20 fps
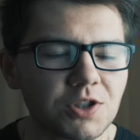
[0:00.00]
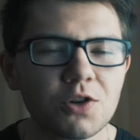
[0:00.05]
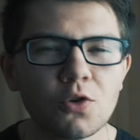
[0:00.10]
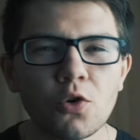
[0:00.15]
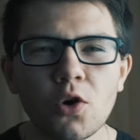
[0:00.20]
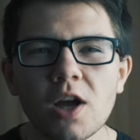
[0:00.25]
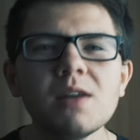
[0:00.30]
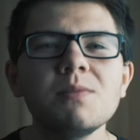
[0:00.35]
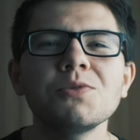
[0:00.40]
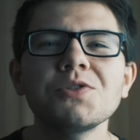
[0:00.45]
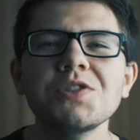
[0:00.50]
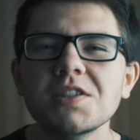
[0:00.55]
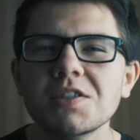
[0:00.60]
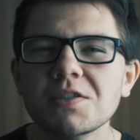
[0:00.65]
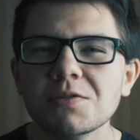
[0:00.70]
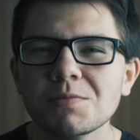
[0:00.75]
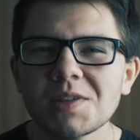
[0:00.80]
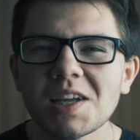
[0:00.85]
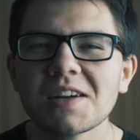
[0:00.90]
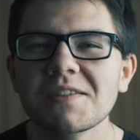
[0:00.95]
Jego emocje
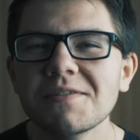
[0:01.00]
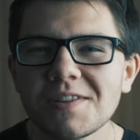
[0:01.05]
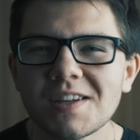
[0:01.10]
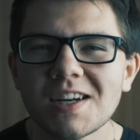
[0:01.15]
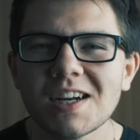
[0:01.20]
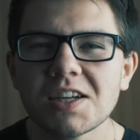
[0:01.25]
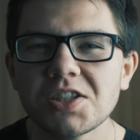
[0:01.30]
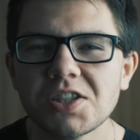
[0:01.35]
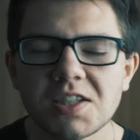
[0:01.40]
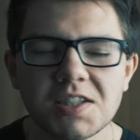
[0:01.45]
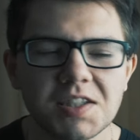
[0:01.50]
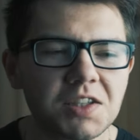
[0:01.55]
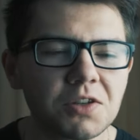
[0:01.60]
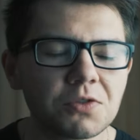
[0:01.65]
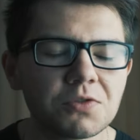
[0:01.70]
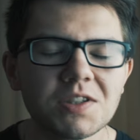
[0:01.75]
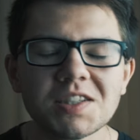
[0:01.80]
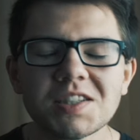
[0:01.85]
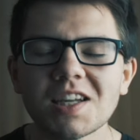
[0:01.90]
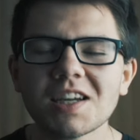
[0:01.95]
są tak wyraziste,
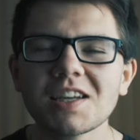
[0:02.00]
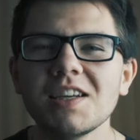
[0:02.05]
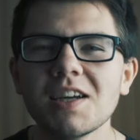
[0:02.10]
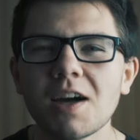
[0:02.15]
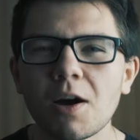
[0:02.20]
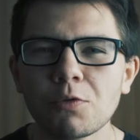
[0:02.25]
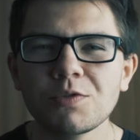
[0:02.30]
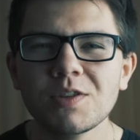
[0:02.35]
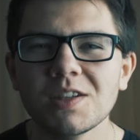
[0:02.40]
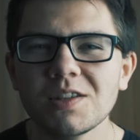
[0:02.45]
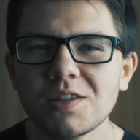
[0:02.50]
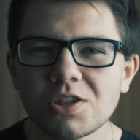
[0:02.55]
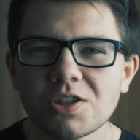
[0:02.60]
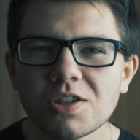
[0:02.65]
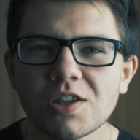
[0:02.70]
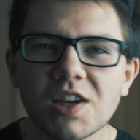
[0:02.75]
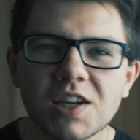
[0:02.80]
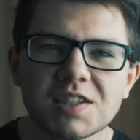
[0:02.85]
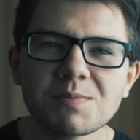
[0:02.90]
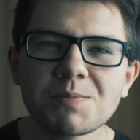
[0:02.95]
on jest taki
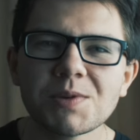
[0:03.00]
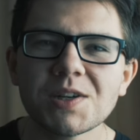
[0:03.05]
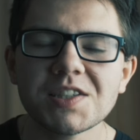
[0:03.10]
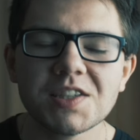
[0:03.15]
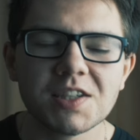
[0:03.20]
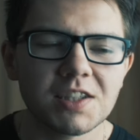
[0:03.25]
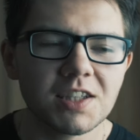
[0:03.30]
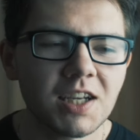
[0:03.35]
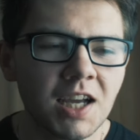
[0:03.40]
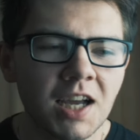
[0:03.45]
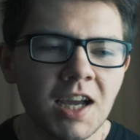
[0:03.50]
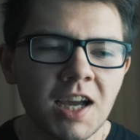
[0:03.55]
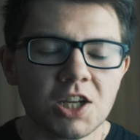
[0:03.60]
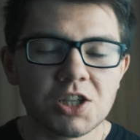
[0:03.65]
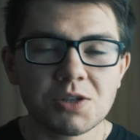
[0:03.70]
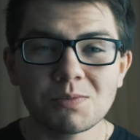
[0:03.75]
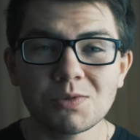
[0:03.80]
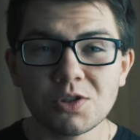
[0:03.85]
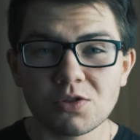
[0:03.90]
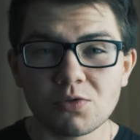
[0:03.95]
autentycznie ekspresyjny,
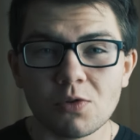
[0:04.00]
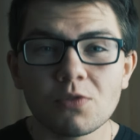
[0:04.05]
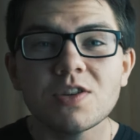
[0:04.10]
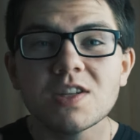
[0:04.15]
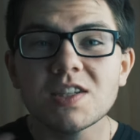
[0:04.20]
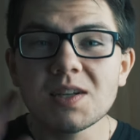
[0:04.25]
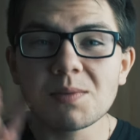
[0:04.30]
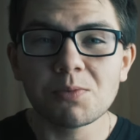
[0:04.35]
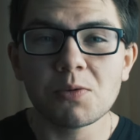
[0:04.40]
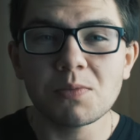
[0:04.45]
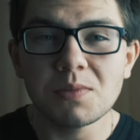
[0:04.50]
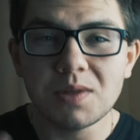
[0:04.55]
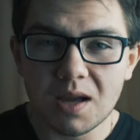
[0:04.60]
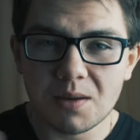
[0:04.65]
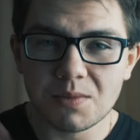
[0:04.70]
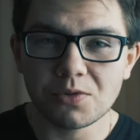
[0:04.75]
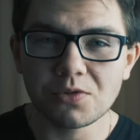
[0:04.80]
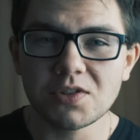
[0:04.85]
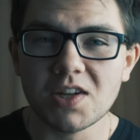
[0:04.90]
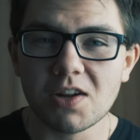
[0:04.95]
że my dosłownie
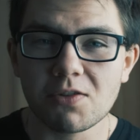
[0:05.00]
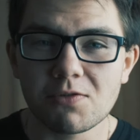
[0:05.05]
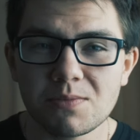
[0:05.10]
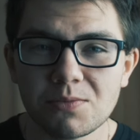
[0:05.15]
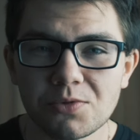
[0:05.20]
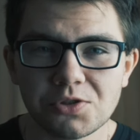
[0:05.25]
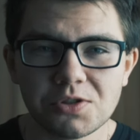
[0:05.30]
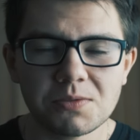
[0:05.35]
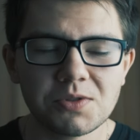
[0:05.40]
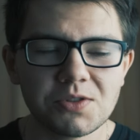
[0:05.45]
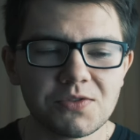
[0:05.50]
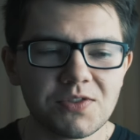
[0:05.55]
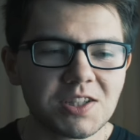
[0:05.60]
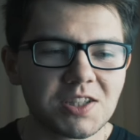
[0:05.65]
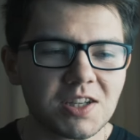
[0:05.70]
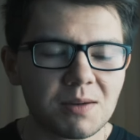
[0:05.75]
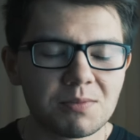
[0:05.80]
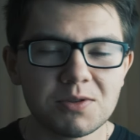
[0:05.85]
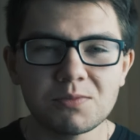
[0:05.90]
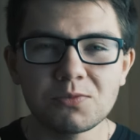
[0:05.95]
zapominamy o całym Bożym
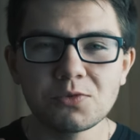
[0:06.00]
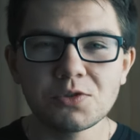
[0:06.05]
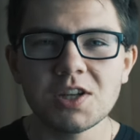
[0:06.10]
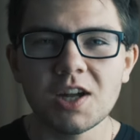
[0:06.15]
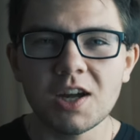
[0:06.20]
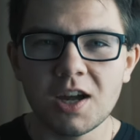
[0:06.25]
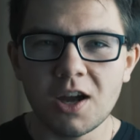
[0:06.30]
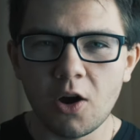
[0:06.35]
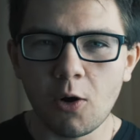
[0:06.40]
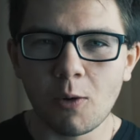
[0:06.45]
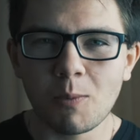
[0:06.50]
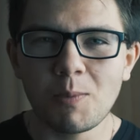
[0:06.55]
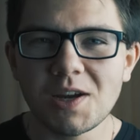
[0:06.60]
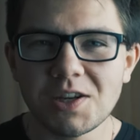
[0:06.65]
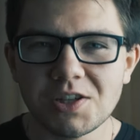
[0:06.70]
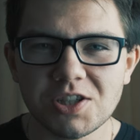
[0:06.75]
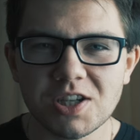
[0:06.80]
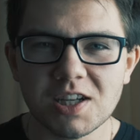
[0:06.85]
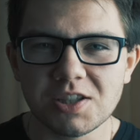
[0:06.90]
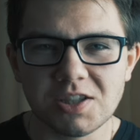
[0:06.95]
świecie, aby móc
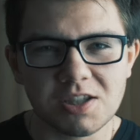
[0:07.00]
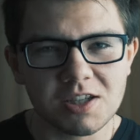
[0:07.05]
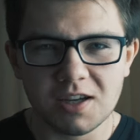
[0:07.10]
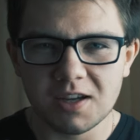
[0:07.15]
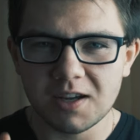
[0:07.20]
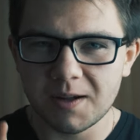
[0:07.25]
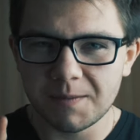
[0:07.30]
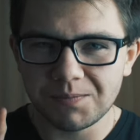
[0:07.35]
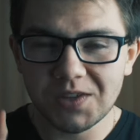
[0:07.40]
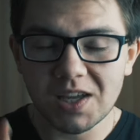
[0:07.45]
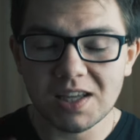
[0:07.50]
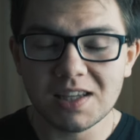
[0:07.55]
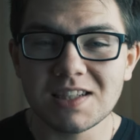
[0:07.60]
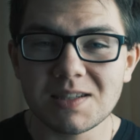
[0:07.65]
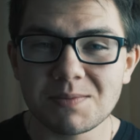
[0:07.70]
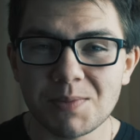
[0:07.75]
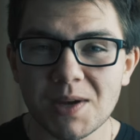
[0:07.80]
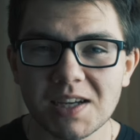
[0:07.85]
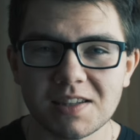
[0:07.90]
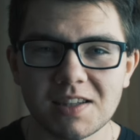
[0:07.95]
obejrzeć dany
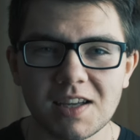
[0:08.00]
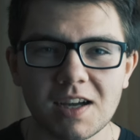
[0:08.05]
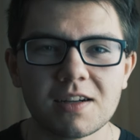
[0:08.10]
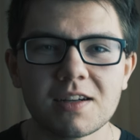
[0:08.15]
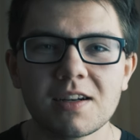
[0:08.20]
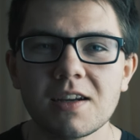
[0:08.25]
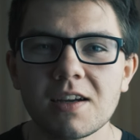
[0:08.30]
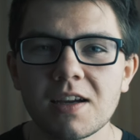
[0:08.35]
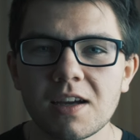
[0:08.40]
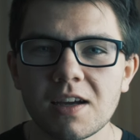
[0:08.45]
spektakl.